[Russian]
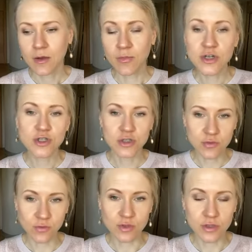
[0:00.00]

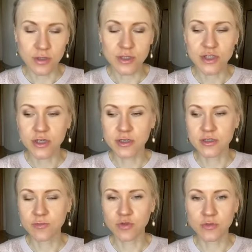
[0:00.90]
большинство
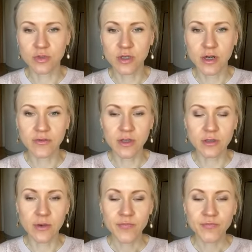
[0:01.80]
соглашается, будем
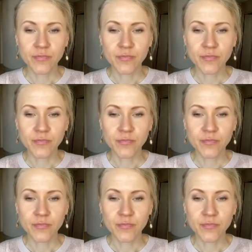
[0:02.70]
откровенны,